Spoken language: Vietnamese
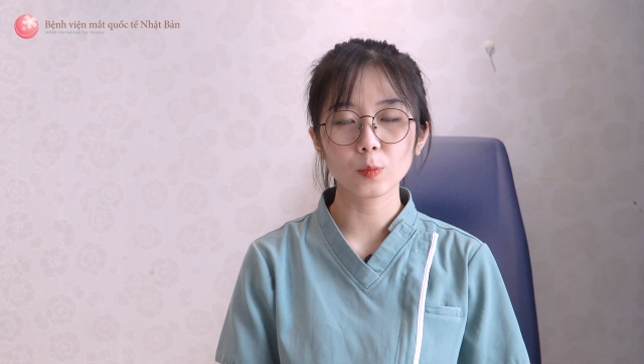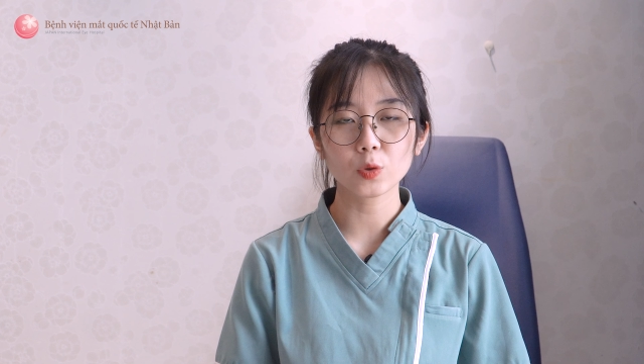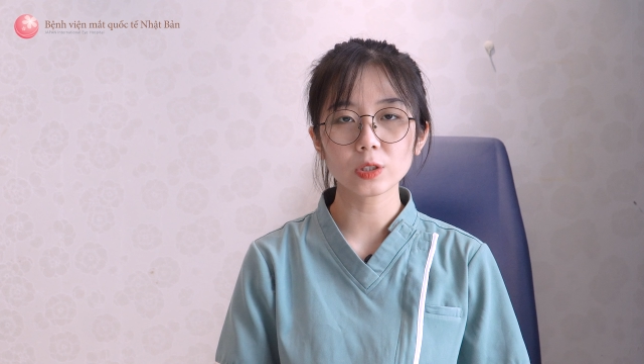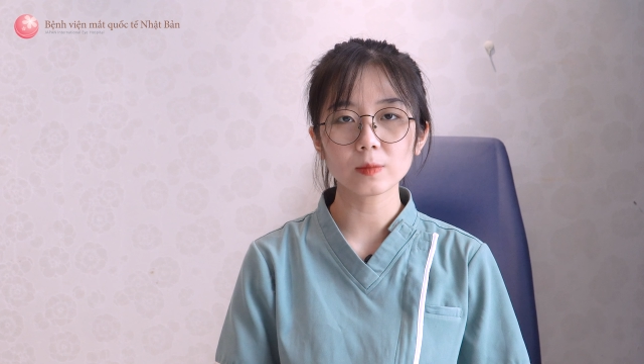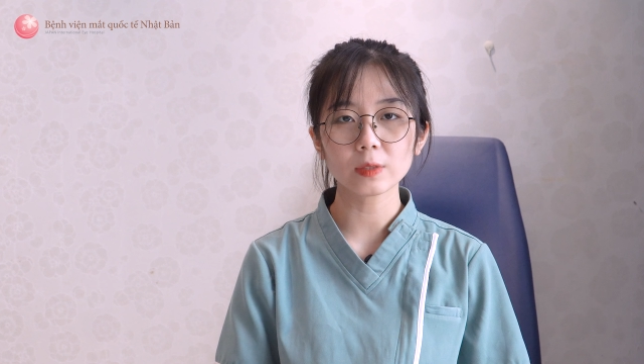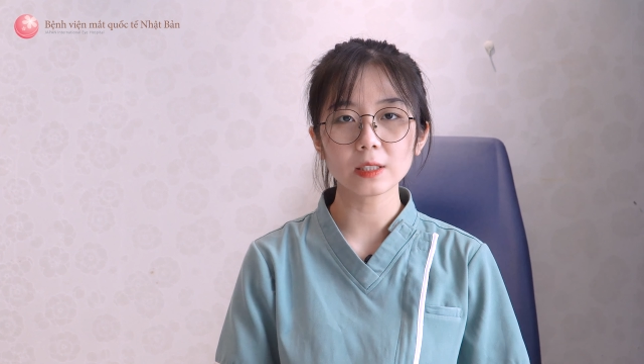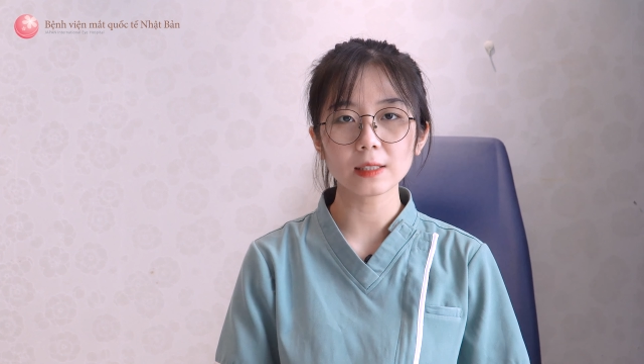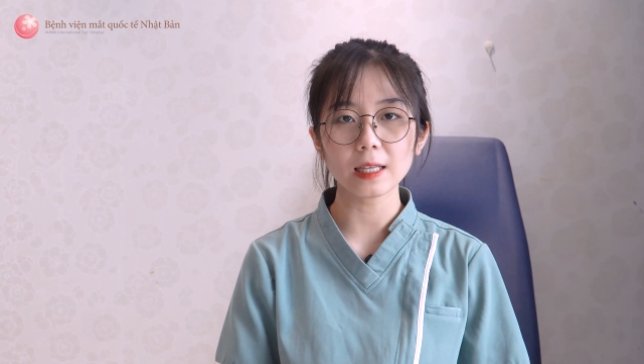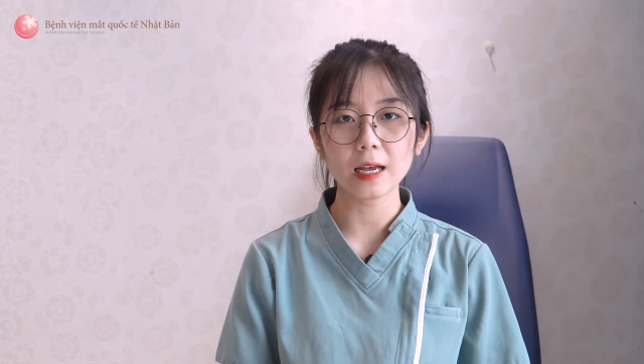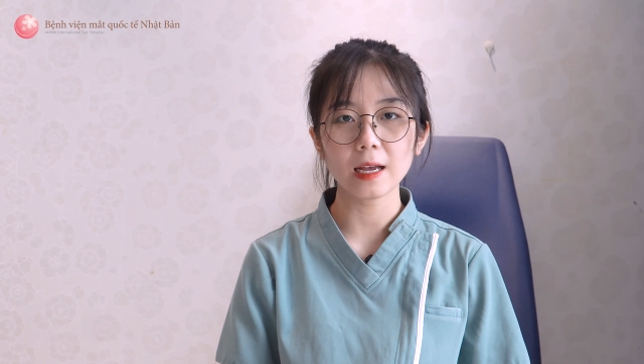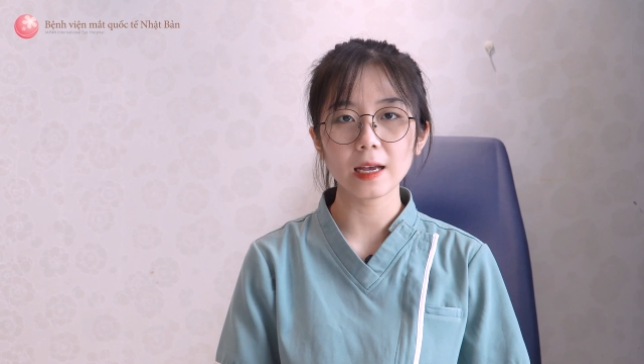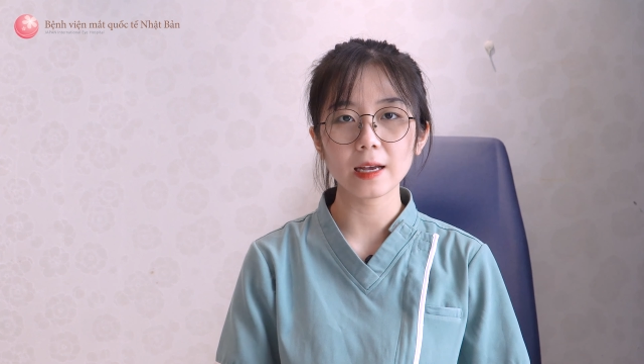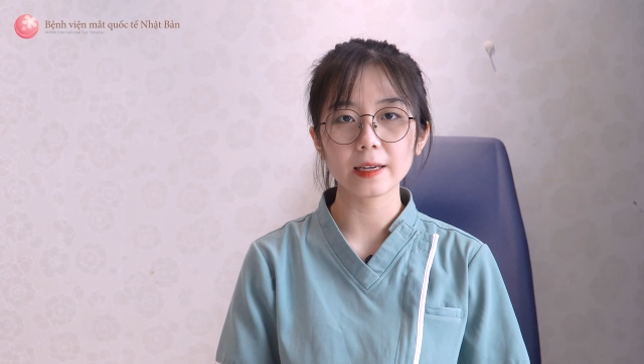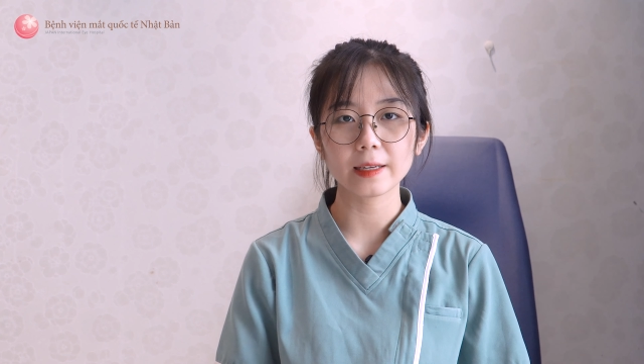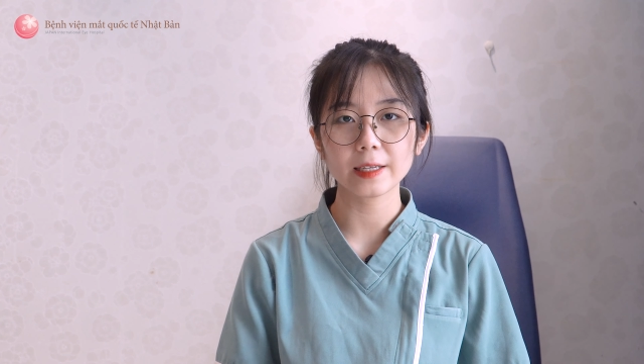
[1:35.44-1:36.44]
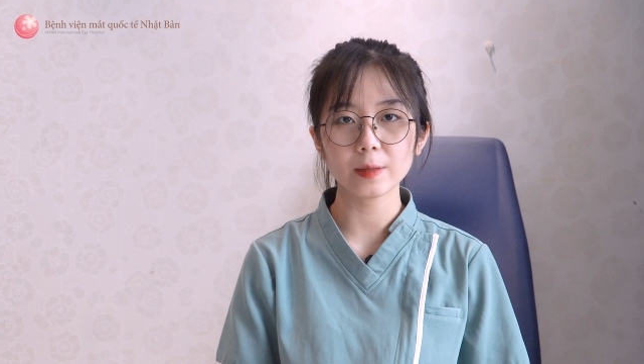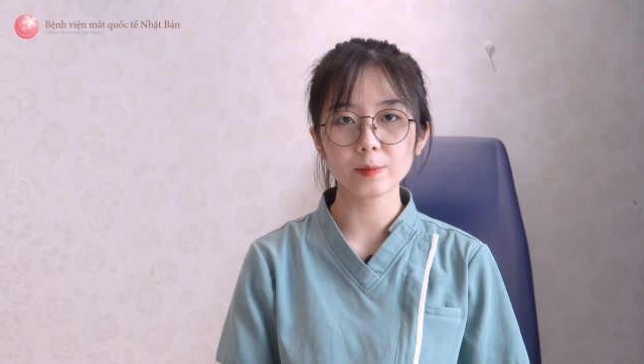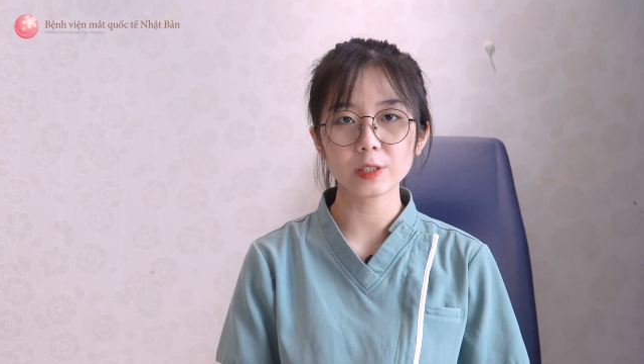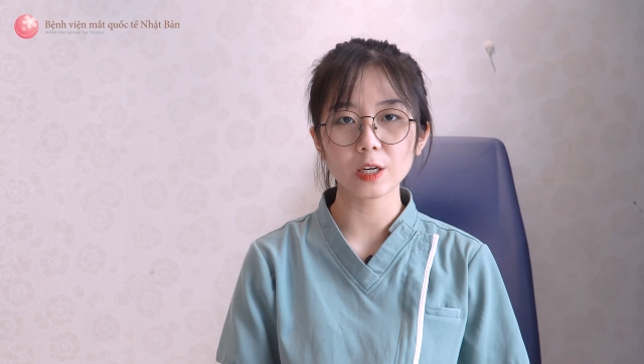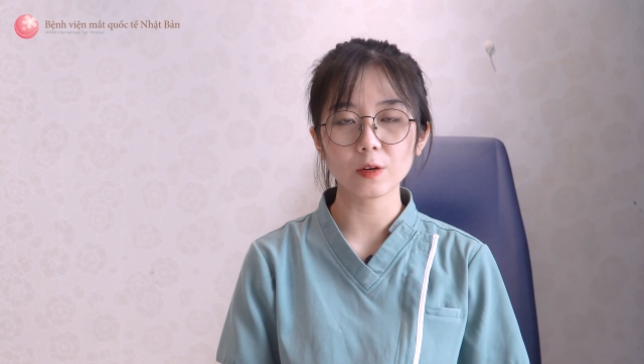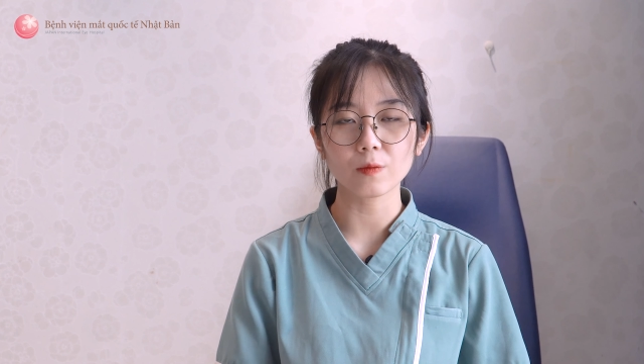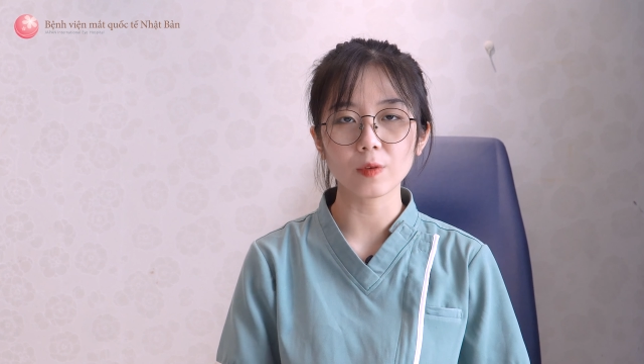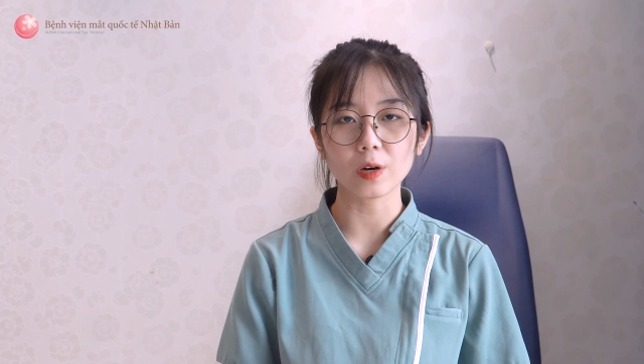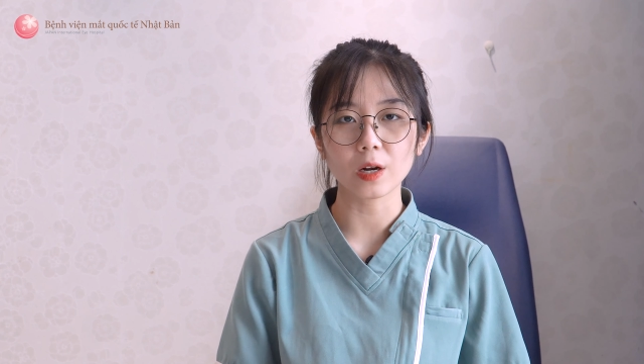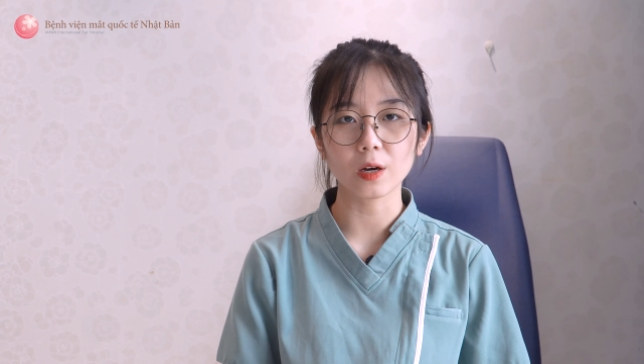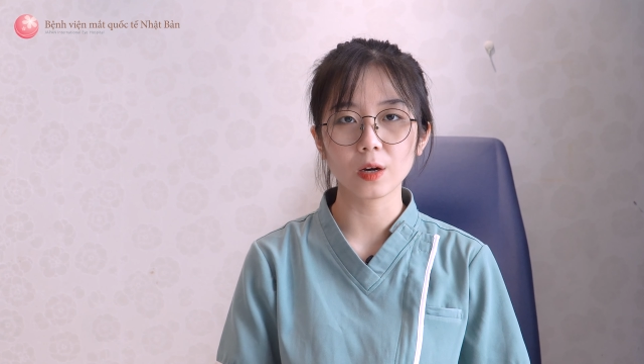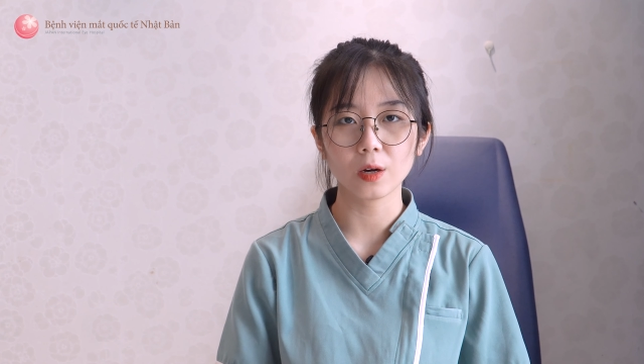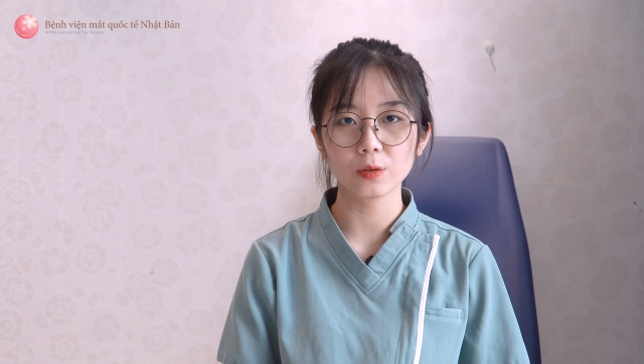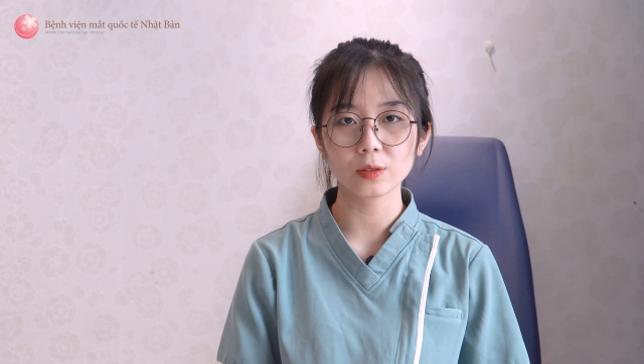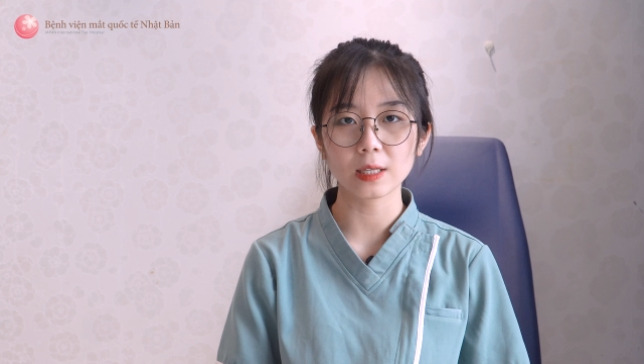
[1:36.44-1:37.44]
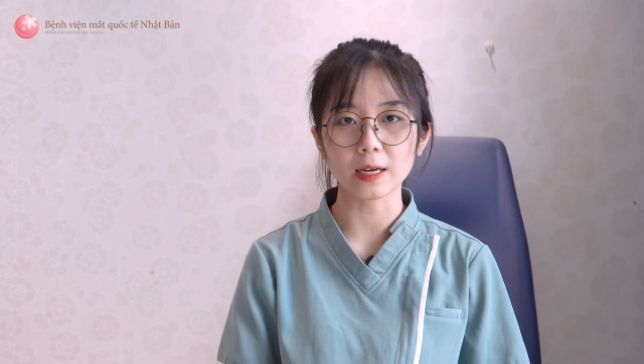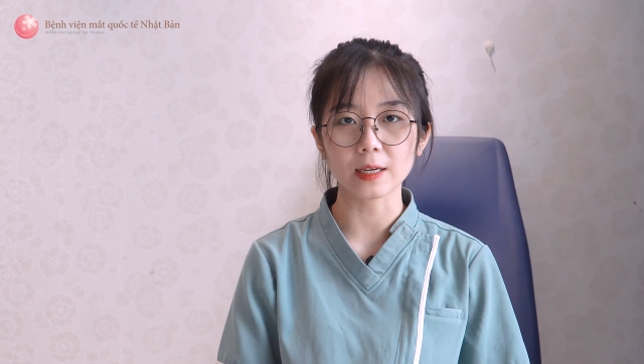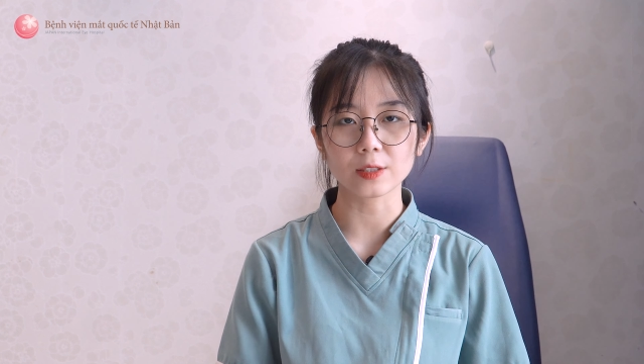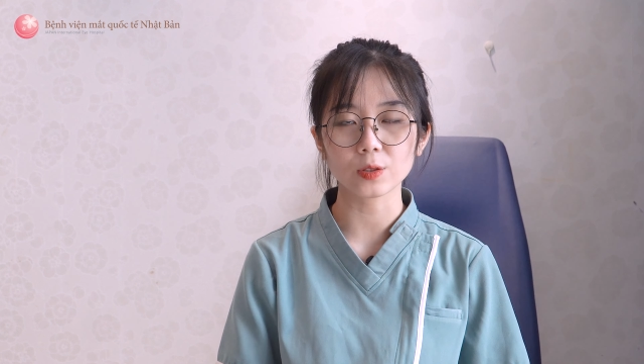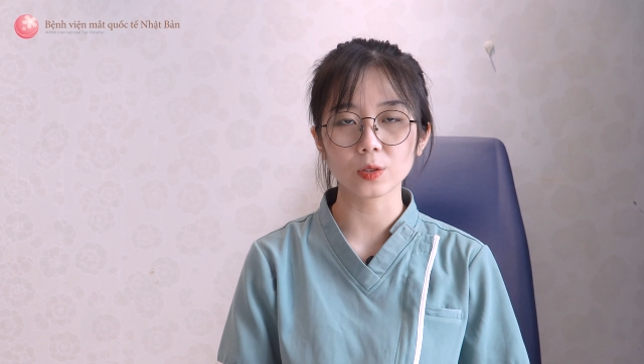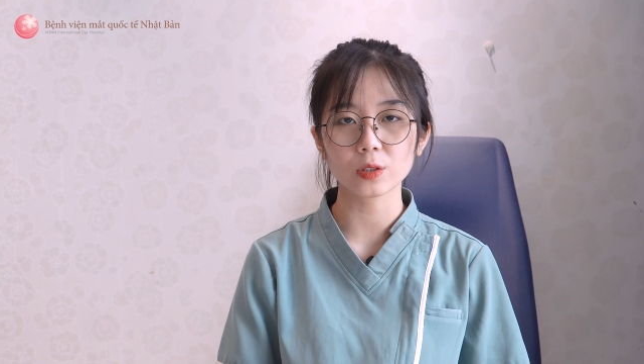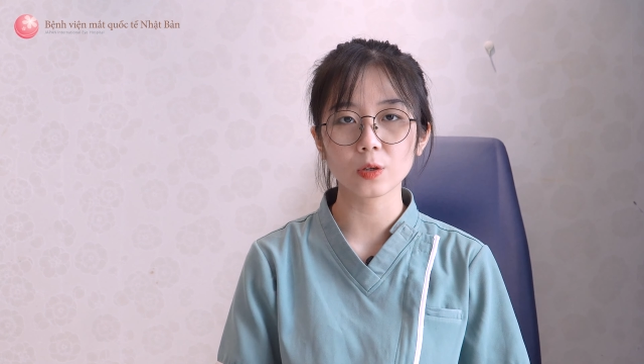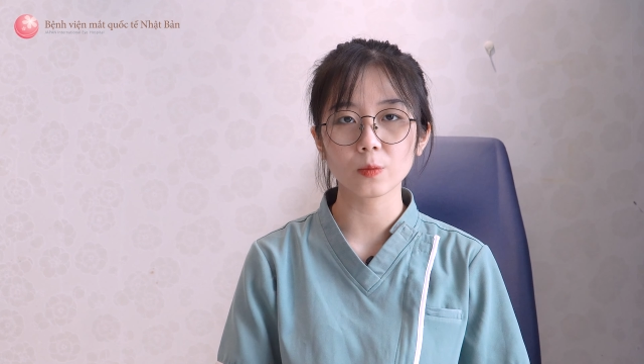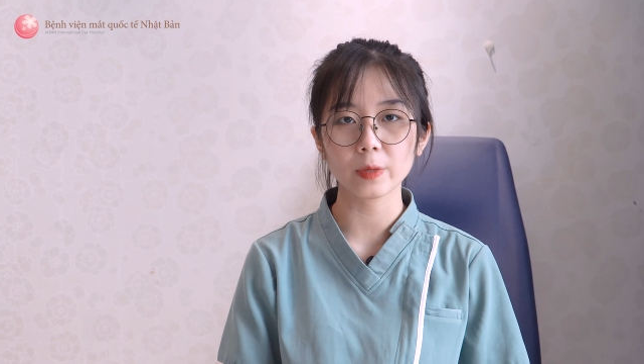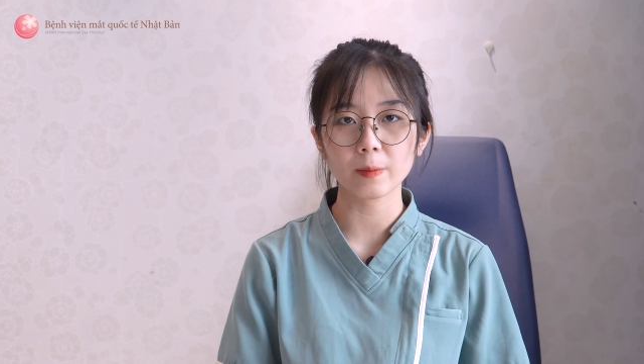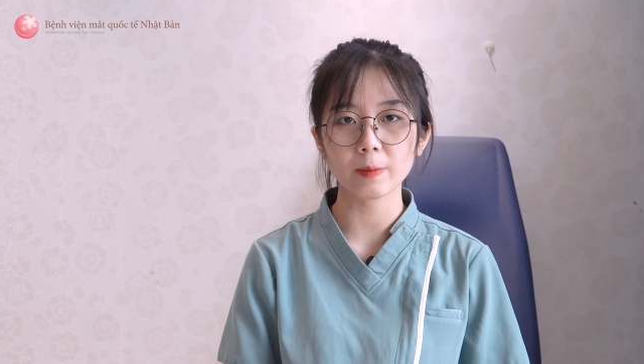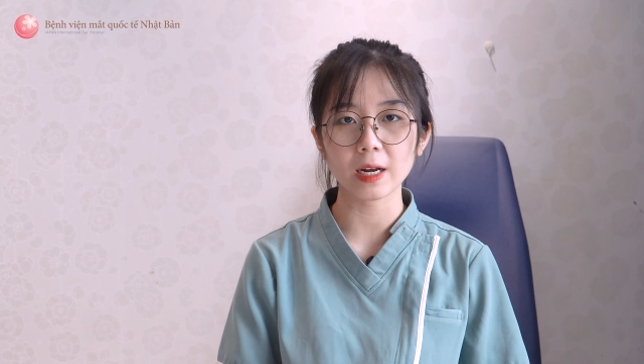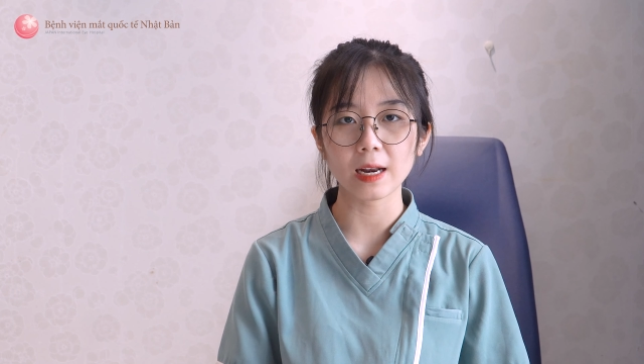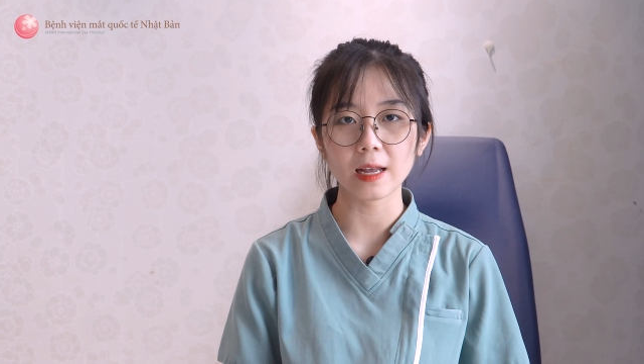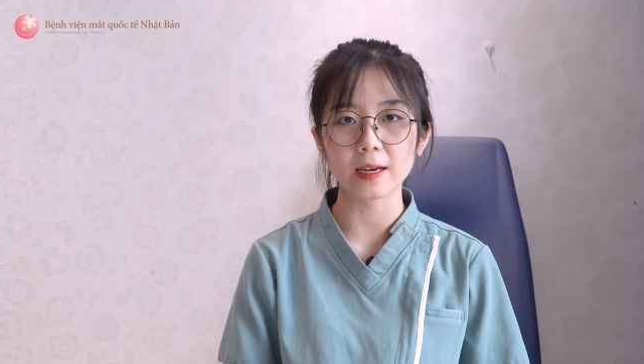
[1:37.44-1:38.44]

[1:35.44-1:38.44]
Một trong những tác hại nghiêm trọng và lâu dài do rượu bia mang